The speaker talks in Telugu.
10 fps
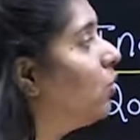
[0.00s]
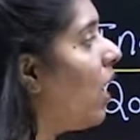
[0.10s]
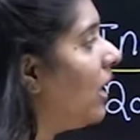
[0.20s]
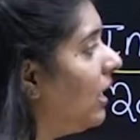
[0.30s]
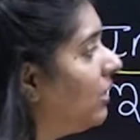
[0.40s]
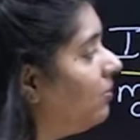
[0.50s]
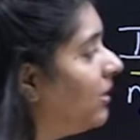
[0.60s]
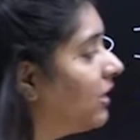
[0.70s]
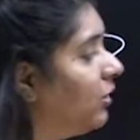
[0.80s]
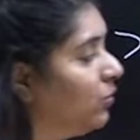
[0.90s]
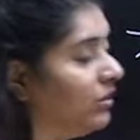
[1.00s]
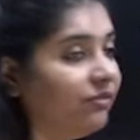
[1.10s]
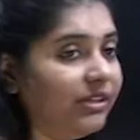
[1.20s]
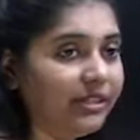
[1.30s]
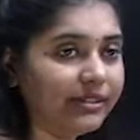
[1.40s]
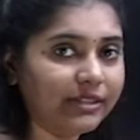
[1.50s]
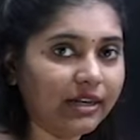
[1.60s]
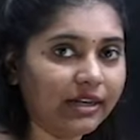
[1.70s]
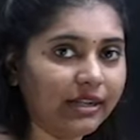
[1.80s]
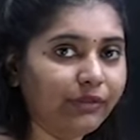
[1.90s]
సో అలాగ మనకి యుద్ధ
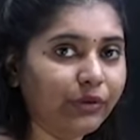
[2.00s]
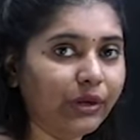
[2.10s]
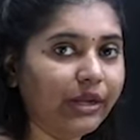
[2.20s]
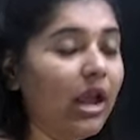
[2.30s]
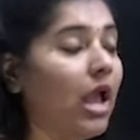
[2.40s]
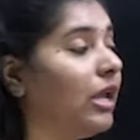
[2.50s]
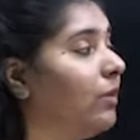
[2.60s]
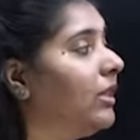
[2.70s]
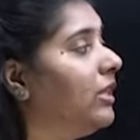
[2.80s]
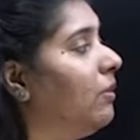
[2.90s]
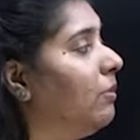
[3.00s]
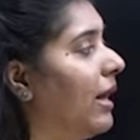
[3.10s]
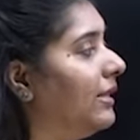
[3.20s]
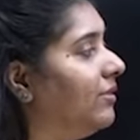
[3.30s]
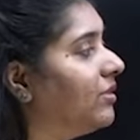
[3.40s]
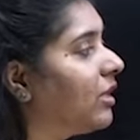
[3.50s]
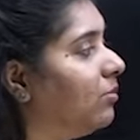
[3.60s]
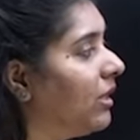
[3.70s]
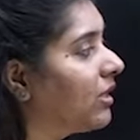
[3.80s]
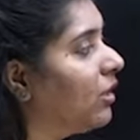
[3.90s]
విన్యాసాలు అనేవి ఉన్నాయి ఈ మధ్యన మాల్దీవ్స్కి
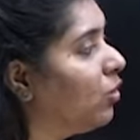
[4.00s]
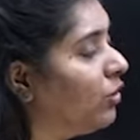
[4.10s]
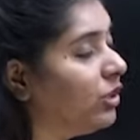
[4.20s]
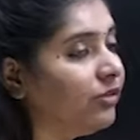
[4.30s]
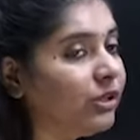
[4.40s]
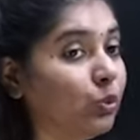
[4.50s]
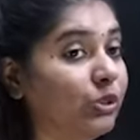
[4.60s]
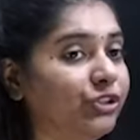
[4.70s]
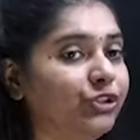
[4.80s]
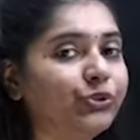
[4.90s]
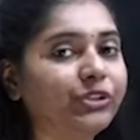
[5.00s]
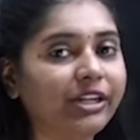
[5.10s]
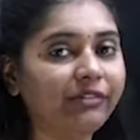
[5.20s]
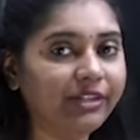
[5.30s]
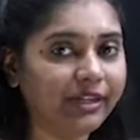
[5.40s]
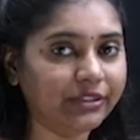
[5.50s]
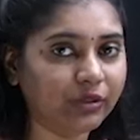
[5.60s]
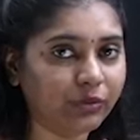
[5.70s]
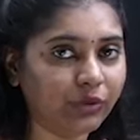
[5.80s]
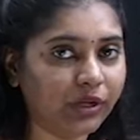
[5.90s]
మనకి కొంతవరకు ఇష్యూస్ అనేవి రైజ్
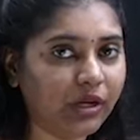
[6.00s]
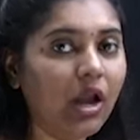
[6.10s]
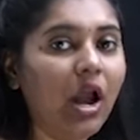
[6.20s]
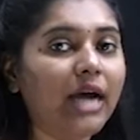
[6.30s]
అవుతున్నాయి